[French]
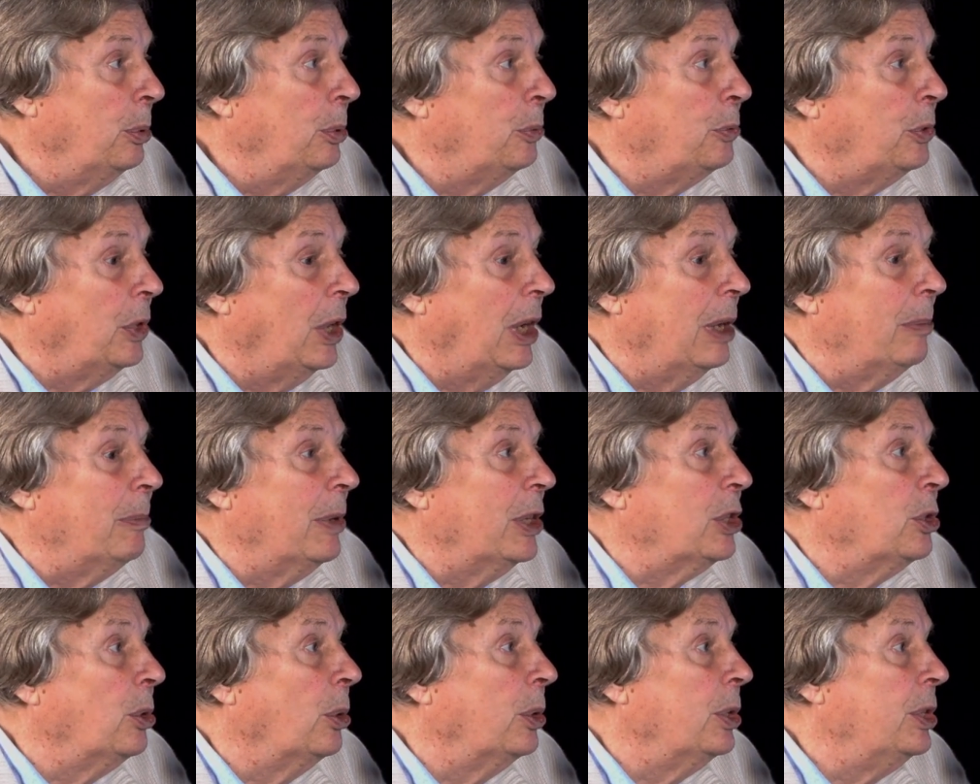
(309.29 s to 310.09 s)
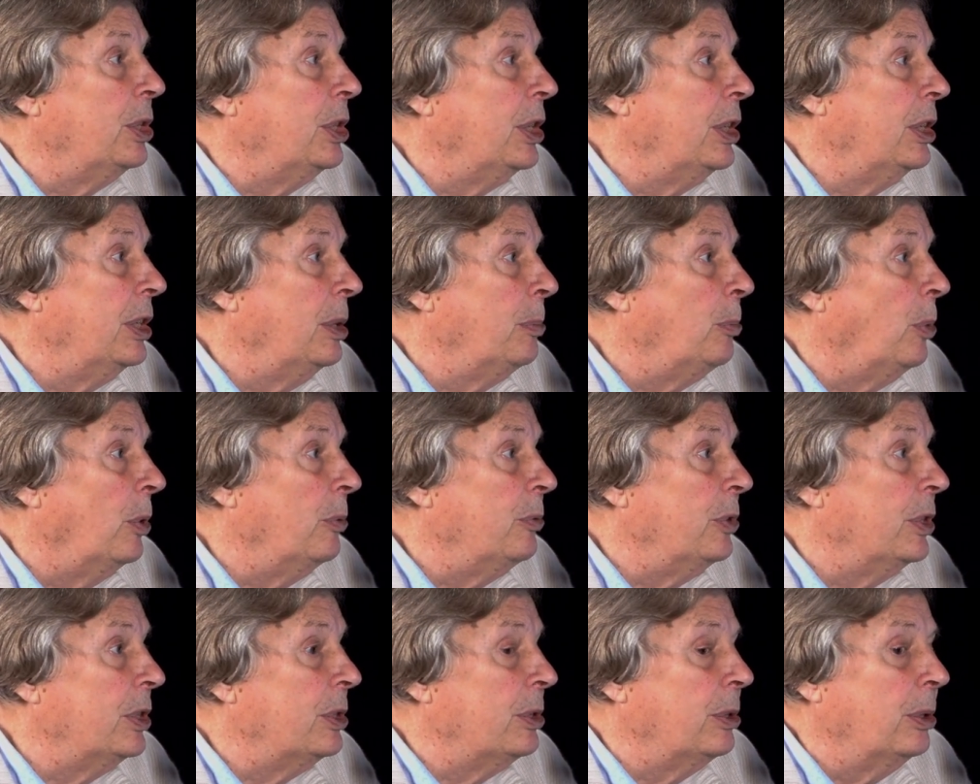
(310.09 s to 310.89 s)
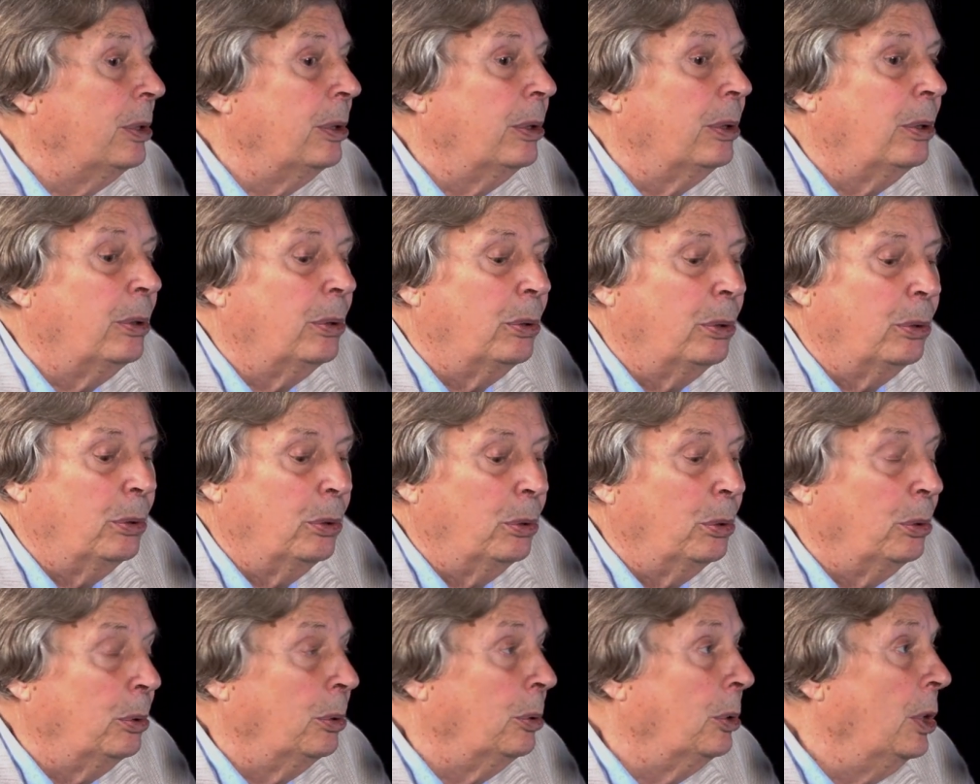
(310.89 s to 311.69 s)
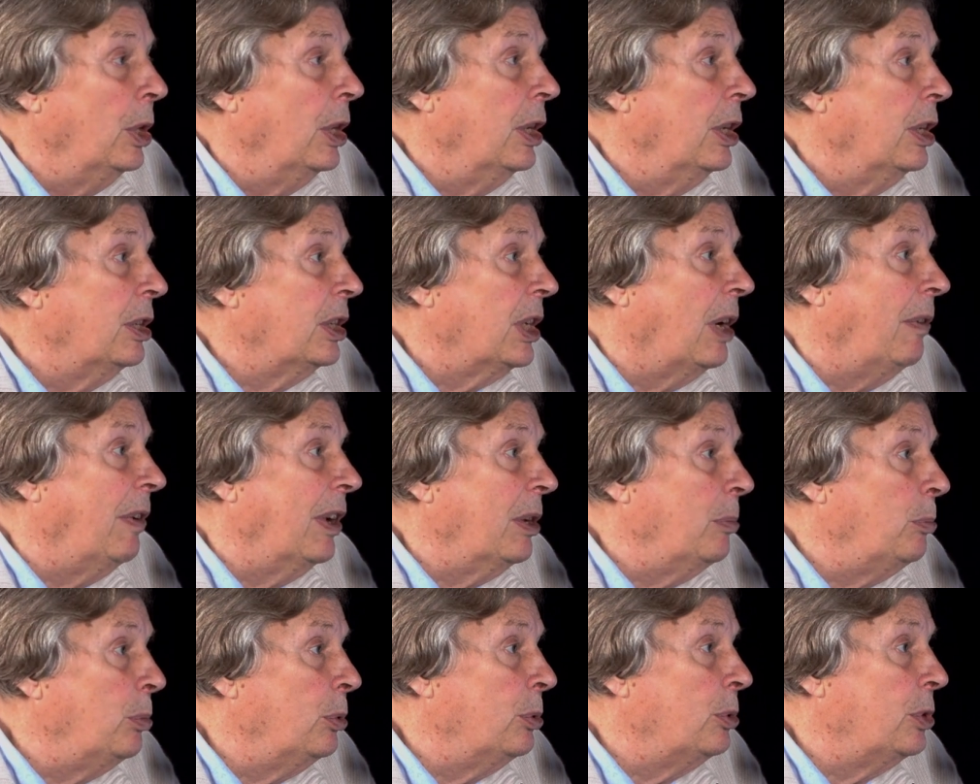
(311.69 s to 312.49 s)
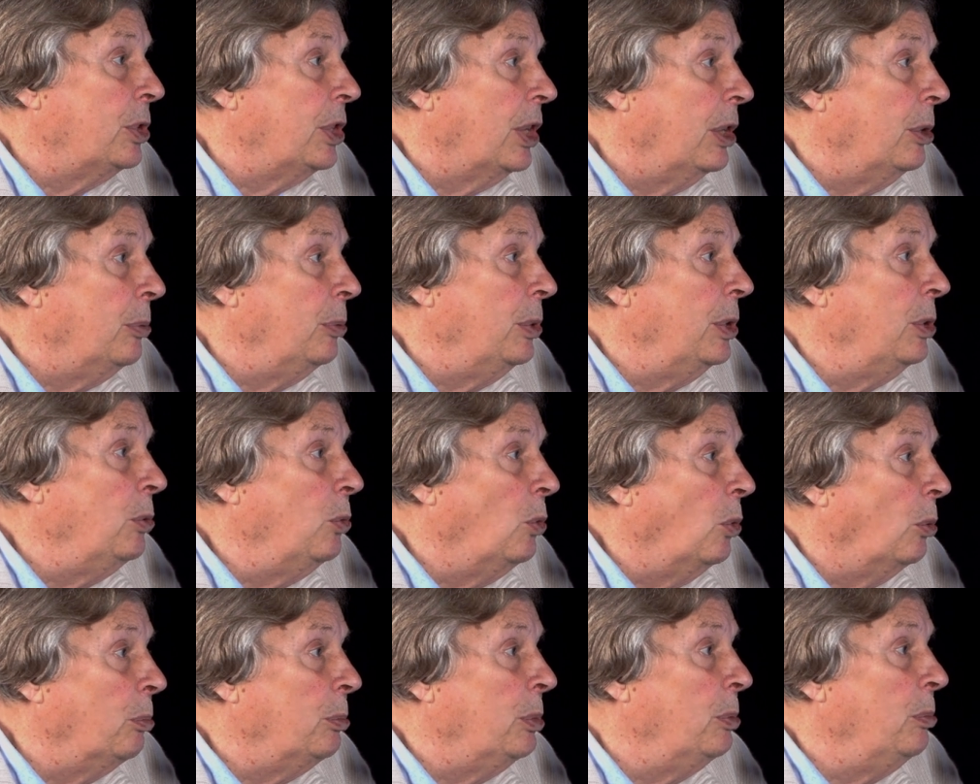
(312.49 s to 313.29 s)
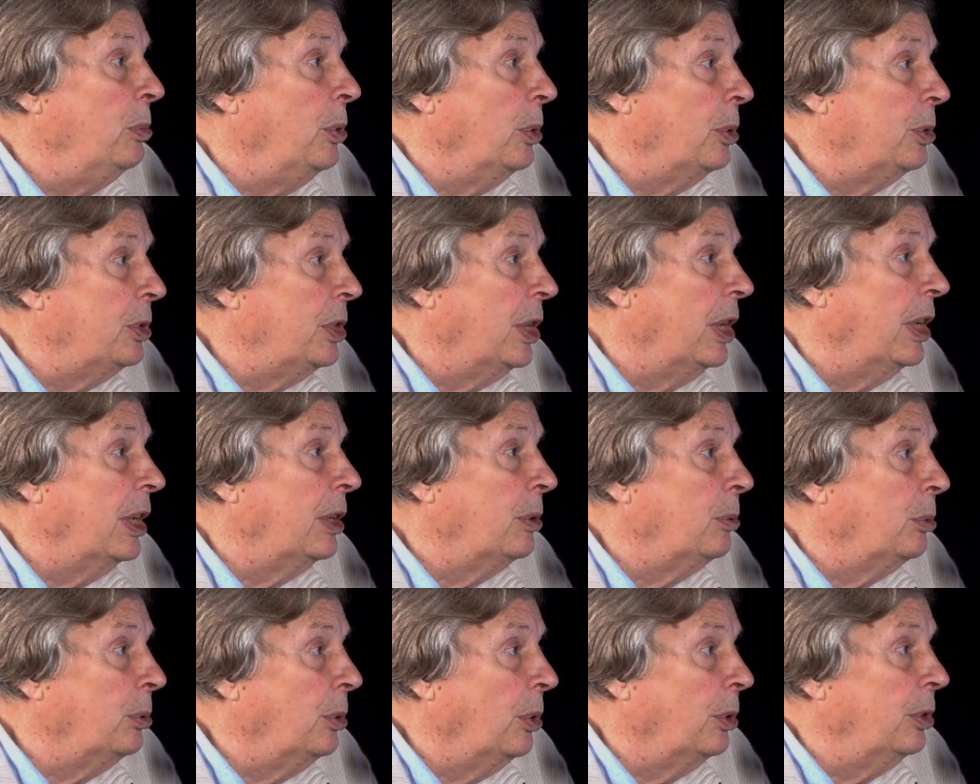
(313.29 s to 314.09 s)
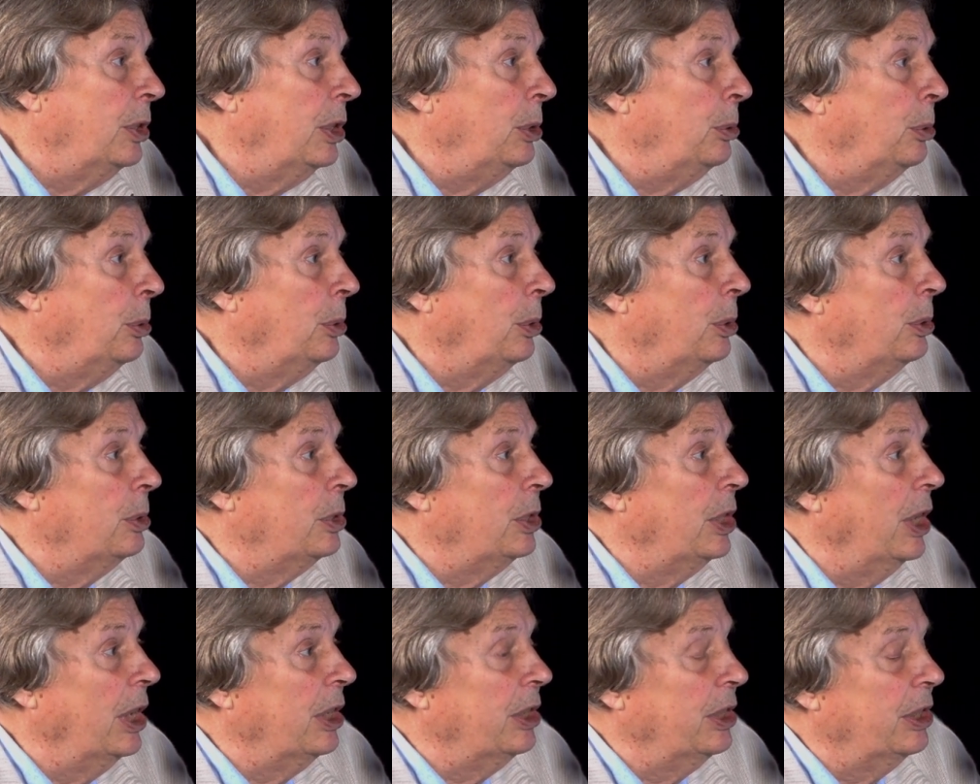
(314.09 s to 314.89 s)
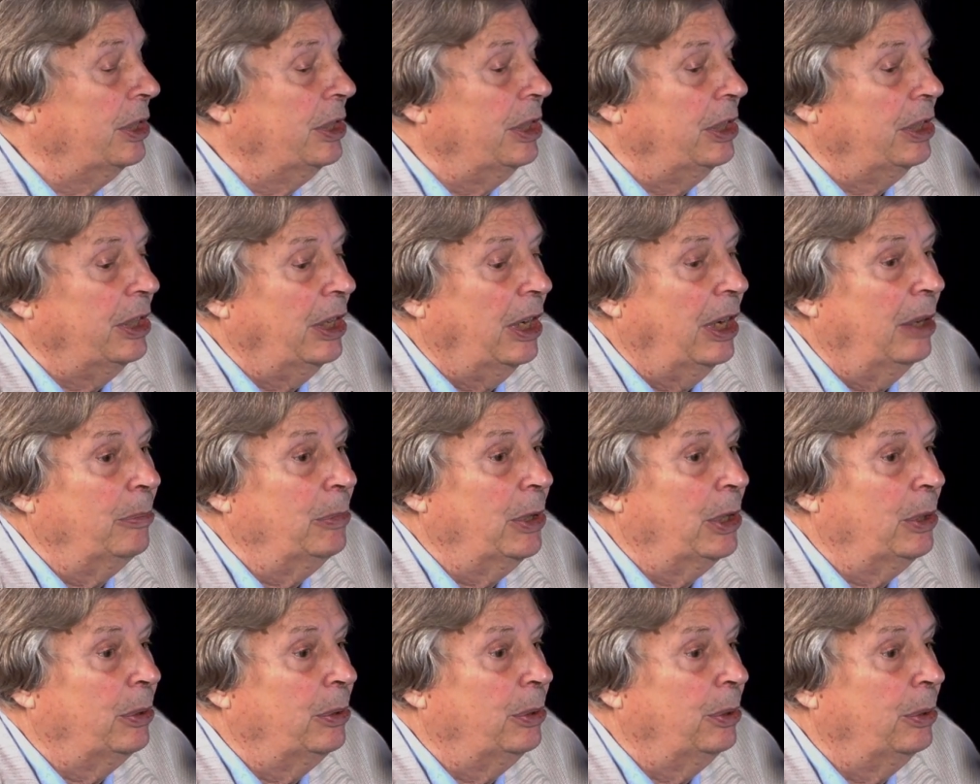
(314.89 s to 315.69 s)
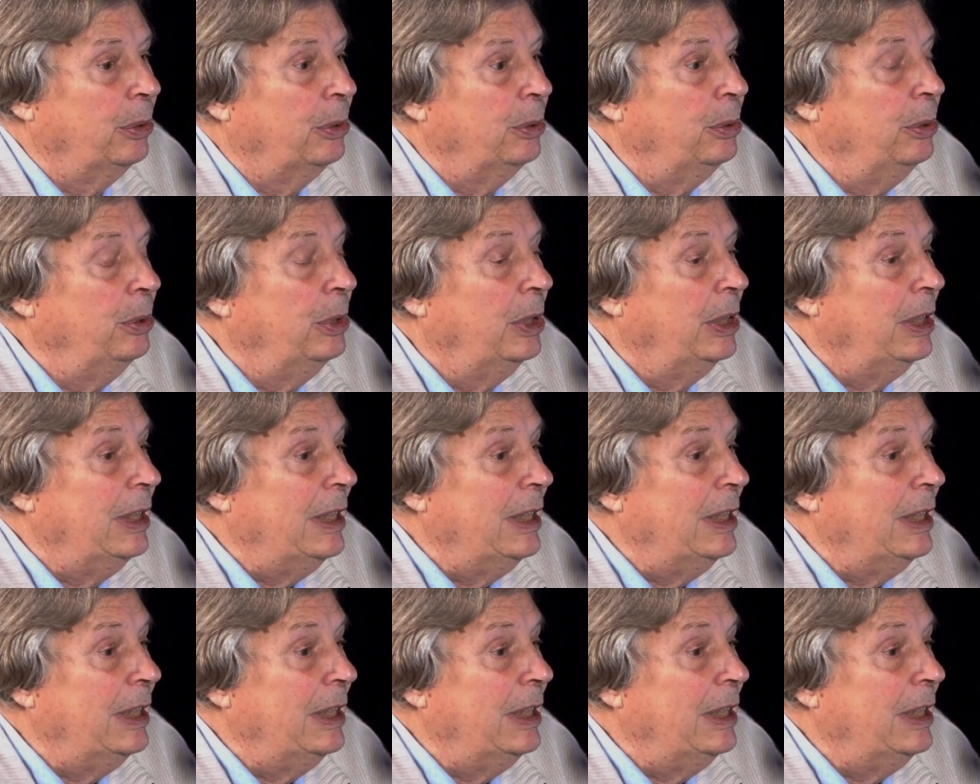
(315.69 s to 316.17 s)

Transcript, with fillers: Enfin, la majorité des professeurs euh, travaillent plus chez lui ou en bibliothèque ou dans des lieux de recherche, etc., bien entendu.